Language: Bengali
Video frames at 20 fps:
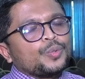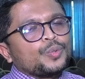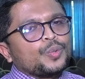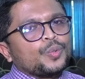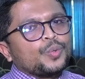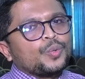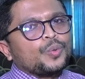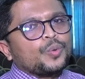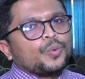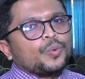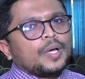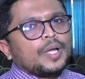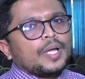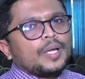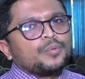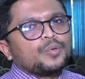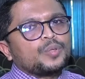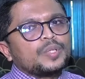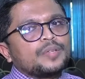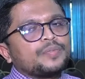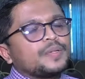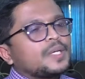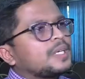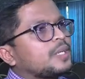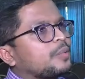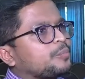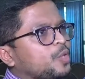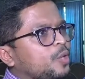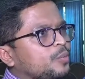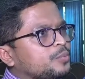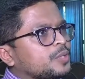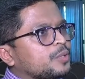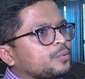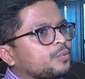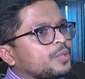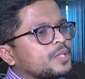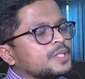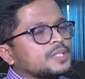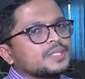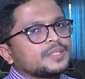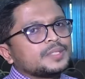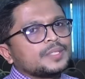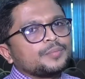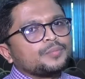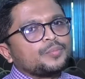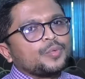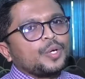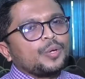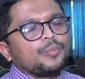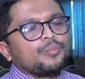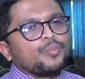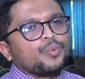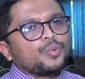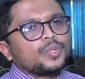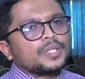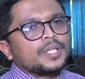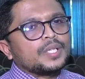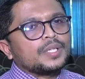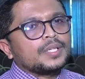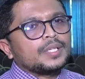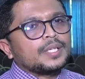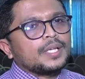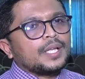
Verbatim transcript: তো এবং ডেফিনেটলি আপনারা অবজার্ভ করেছেন যে মোর দ্যান